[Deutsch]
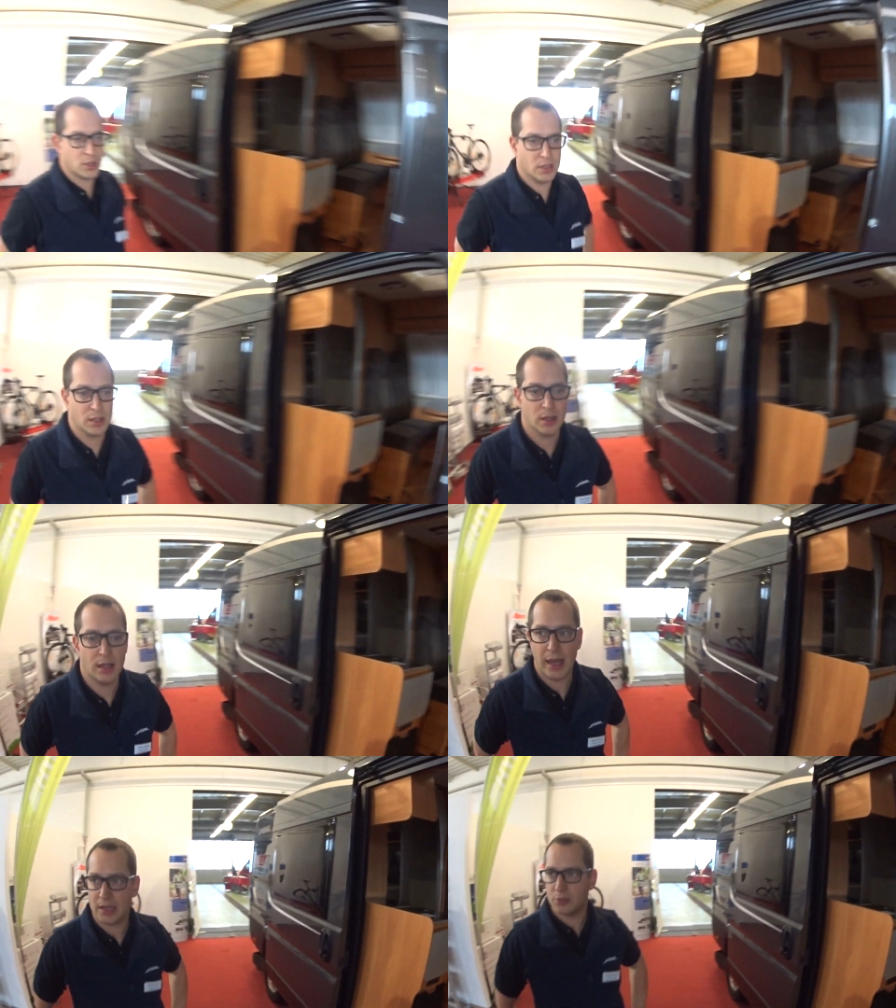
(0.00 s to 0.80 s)
den
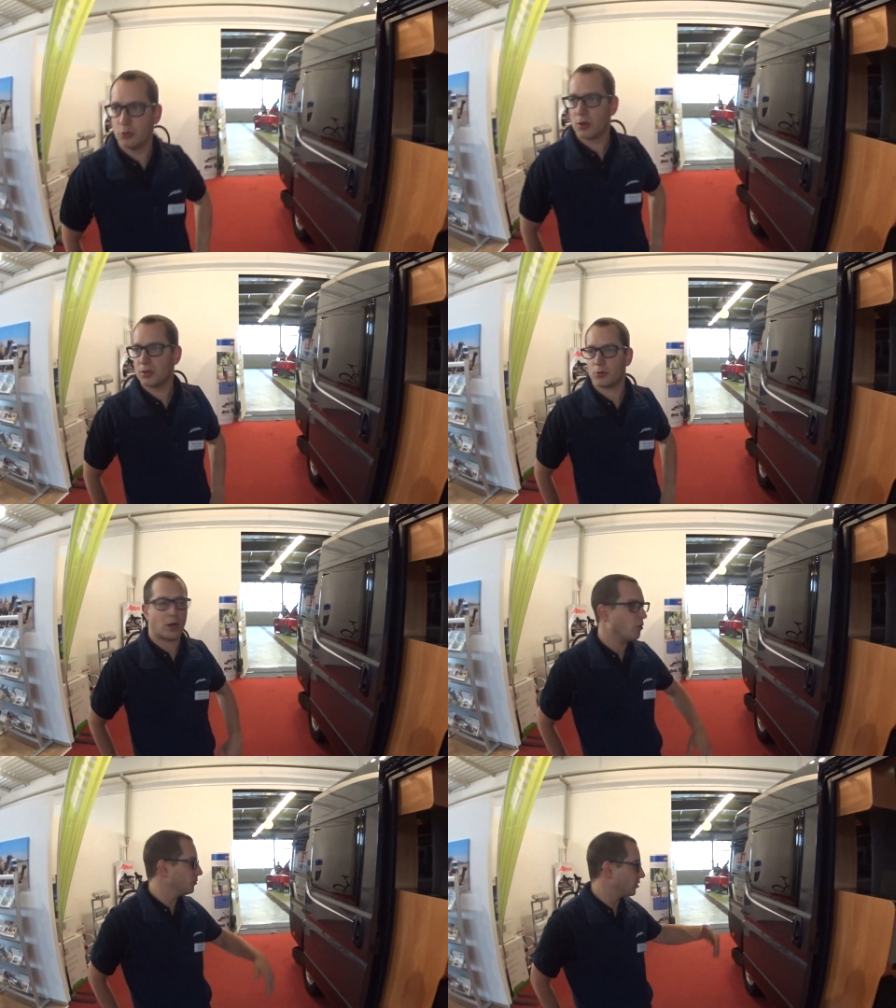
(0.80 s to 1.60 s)
Hecktüren oder
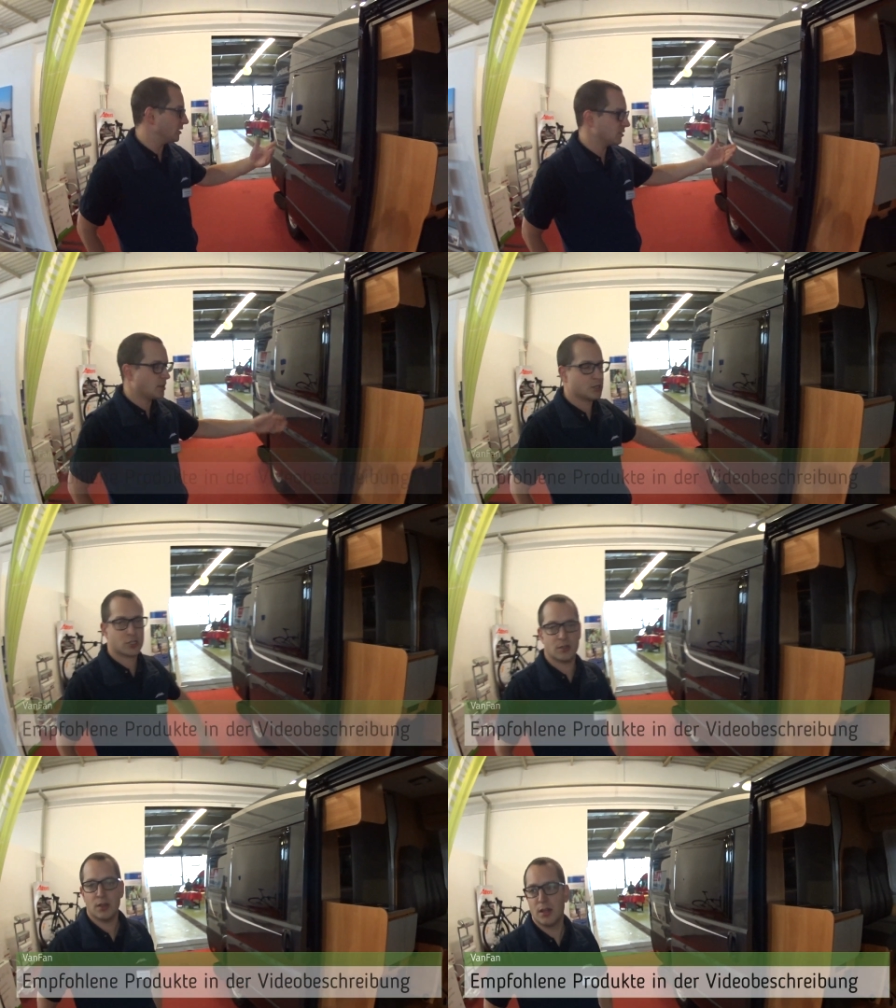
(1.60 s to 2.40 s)
auf dem
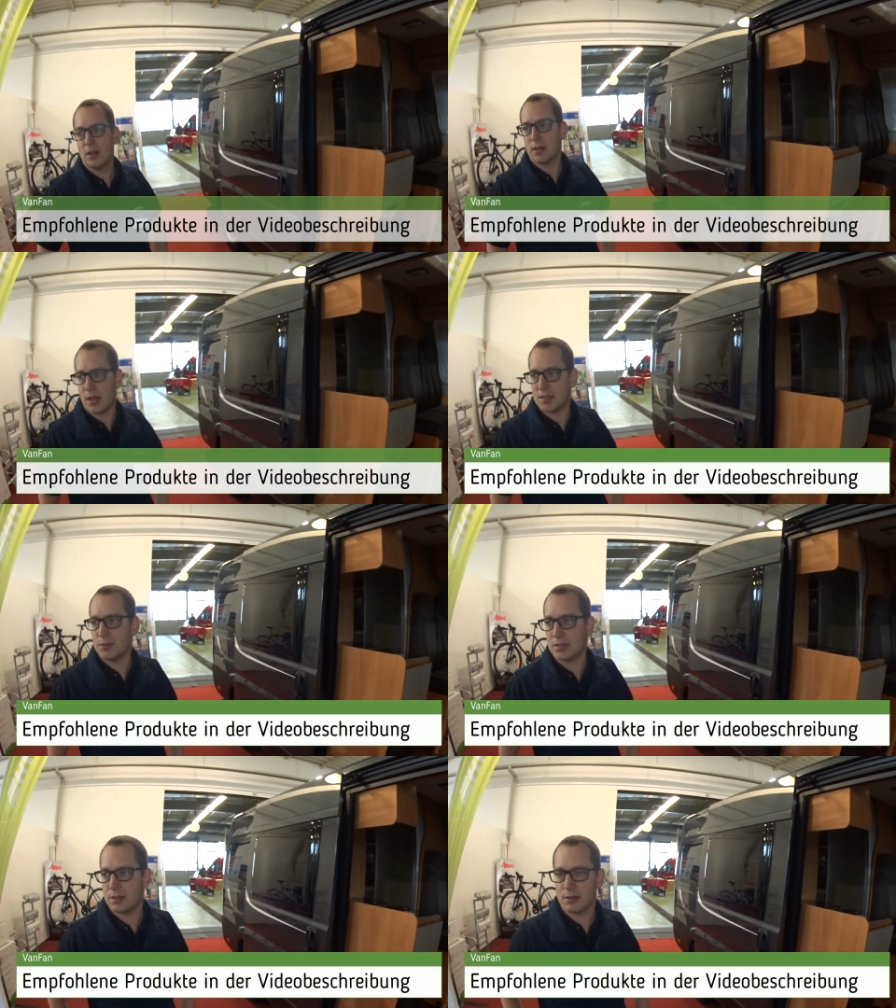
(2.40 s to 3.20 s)
Toilettenkasten. Ganz
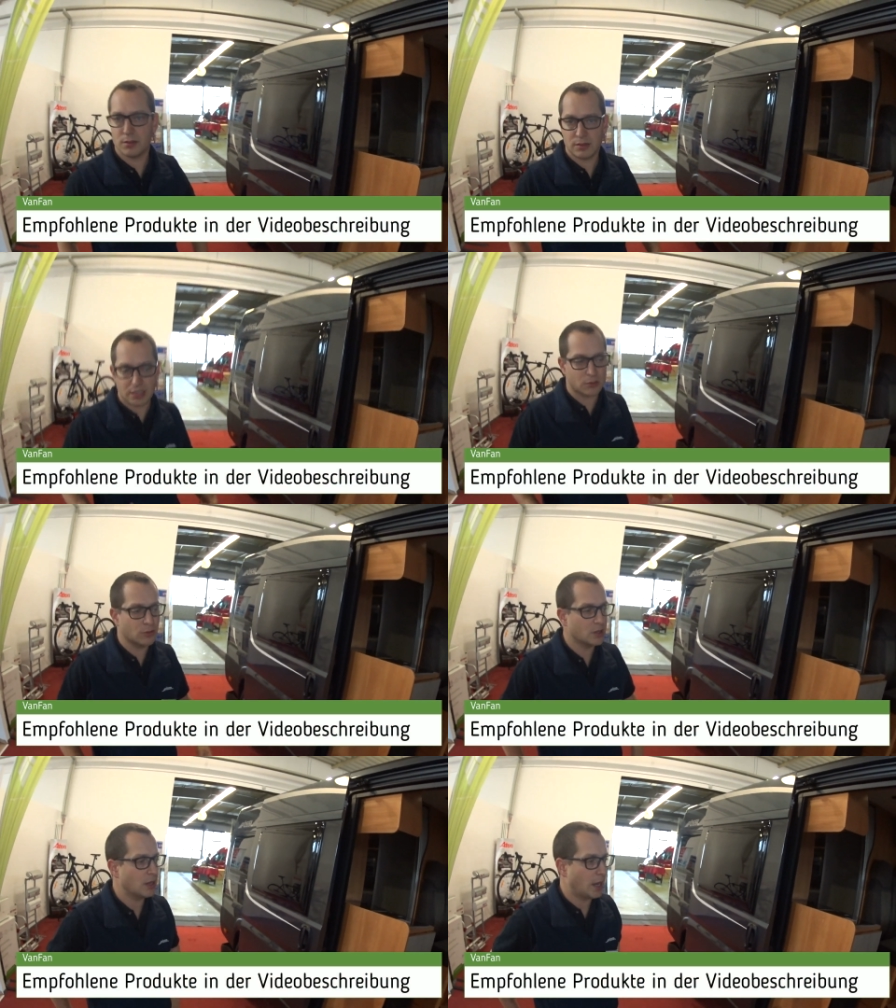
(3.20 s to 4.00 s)
wichtig,
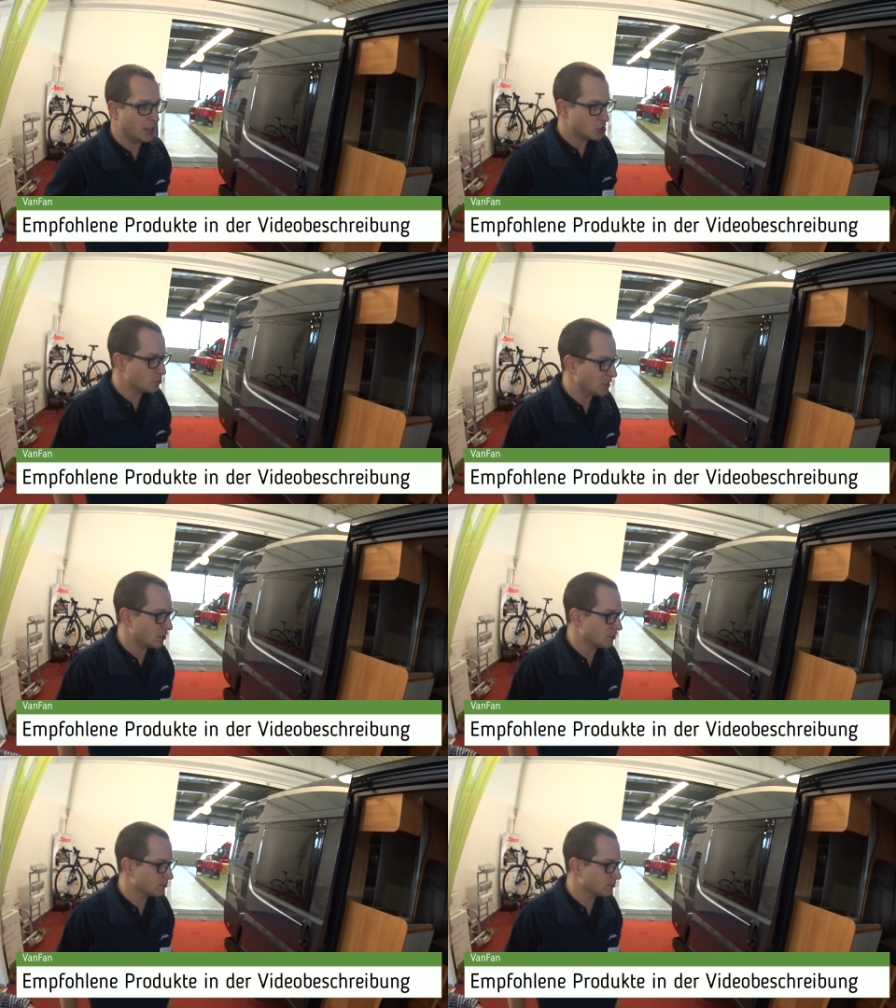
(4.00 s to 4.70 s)
Dichtungen einschmieren.